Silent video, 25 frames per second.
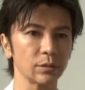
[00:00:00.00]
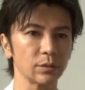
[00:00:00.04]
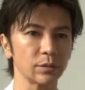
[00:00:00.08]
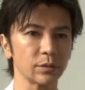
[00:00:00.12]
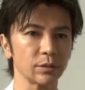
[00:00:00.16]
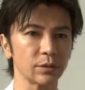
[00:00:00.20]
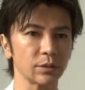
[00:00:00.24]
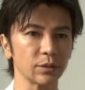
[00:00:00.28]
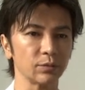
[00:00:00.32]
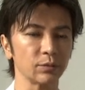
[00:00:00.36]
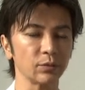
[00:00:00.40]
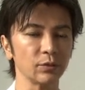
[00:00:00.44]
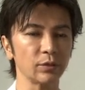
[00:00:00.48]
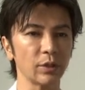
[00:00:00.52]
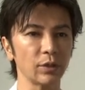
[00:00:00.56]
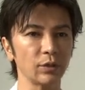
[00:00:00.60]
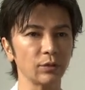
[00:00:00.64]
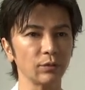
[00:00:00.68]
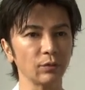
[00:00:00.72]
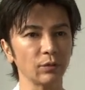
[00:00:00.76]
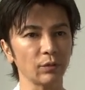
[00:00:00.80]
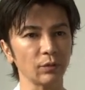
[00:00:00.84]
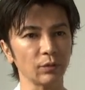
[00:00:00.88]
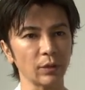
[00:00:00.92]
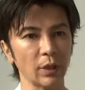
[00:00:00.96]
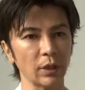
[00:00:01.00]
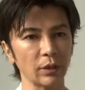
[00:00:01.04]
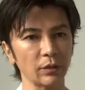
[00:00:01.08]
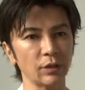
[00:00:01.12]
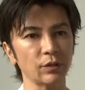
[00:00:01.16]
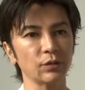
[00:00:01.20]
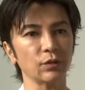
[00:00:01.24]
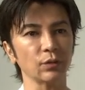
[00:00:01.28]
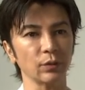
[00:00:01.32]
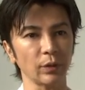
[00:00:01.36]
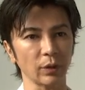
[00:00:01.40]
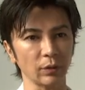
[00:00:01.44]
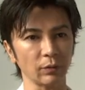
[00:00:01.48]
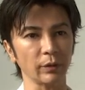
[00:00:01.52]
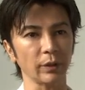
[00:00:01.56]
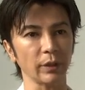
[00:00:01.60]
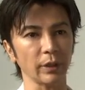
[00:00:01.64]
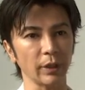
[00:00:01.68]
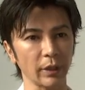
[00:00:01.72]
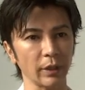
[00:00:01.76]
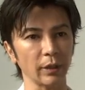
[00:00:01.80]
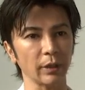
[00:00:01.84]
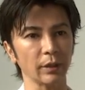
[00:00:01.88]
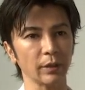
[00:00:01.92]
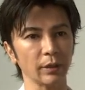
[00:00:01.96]
自分で言うのなんでしょうね、これ
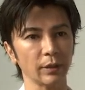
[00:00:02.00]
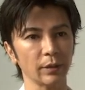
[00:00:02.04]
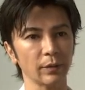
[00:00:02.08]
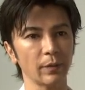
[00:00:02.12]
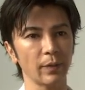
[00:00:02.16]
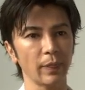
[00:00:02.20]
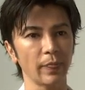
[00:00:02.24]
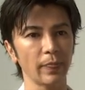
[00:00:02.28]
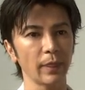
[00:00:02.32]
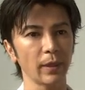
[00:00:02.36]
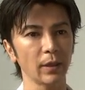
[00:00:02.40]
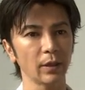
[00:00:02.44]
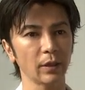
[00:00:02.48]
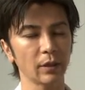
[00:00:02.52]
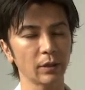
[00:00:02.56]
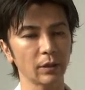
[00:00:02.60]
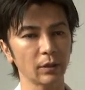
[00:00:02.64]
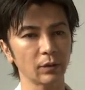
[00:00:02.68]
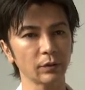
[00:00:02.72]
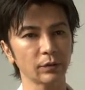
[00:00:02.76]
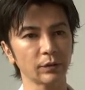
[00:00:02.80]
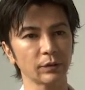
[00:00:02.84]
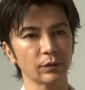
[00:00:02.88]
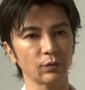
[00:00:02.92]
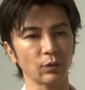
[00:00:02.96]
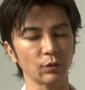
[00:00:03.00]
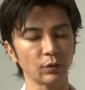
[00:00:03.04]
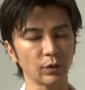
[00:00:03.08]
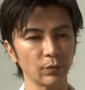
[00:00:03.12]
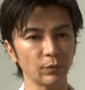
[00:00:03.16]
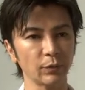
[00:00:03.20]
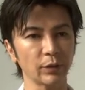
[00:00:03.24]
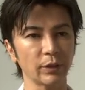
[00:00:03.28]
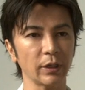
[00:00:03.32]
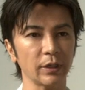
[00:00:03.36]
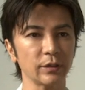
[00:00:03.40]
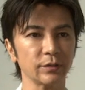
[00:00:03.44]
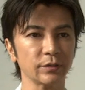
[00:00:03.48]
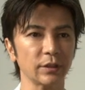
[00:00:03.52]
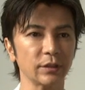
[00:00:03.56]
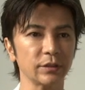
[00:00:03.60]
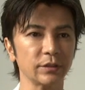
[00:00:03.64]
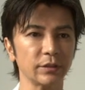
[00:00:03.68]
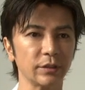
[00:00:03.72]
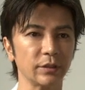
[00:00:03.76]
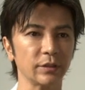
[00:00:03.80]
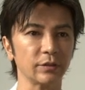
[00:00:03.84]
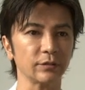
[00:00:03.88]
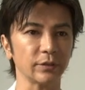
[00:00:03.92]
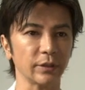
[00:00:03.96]
ね。とても気恥ずか
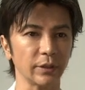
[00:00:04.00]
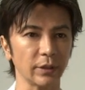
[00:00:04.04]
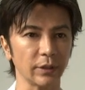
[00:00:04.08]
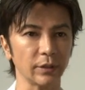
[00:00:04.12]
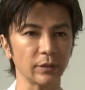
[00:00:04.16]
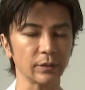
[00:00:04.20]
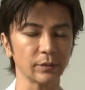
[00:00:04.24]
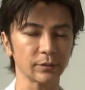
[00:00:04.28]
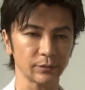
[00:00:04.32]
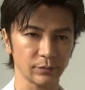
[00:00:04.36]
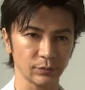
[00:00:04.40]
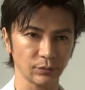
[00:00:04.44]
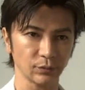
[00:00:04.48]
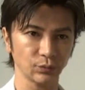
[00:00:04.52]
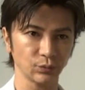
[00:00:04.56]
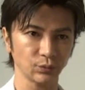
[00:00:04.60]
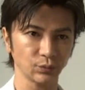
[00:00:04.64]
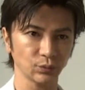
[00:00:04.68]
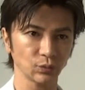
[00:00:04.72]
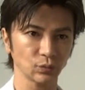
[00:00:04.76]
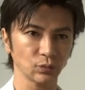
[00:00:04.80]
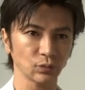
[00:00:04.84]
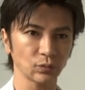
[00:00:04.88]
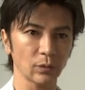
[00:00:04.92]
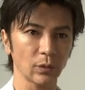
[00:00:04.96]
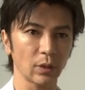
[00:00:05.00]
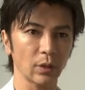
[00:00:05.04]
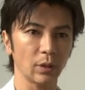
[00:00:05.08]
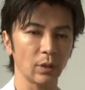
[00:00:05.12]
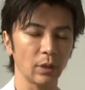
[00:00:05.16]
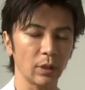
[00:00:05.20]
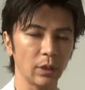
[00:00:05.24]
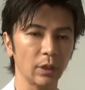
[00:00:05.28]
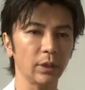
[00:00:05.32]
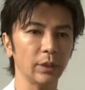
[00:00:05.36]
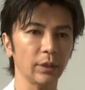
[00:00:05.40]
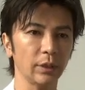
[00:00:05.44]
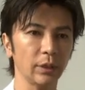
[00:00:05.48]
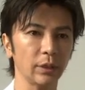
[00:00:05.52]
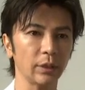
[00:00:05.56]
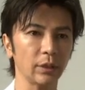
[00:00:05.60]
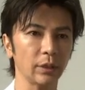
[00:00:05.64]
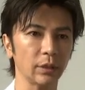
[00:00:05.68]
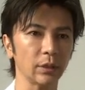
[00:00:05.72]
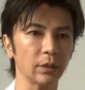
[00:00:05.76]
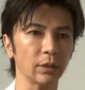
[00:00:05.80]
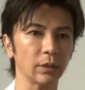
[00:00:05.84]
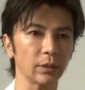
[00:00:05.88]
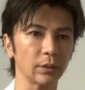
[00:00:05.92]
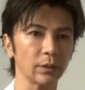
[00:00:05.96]
しいですね。言いづらいですよね。は
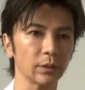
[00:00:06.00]
い。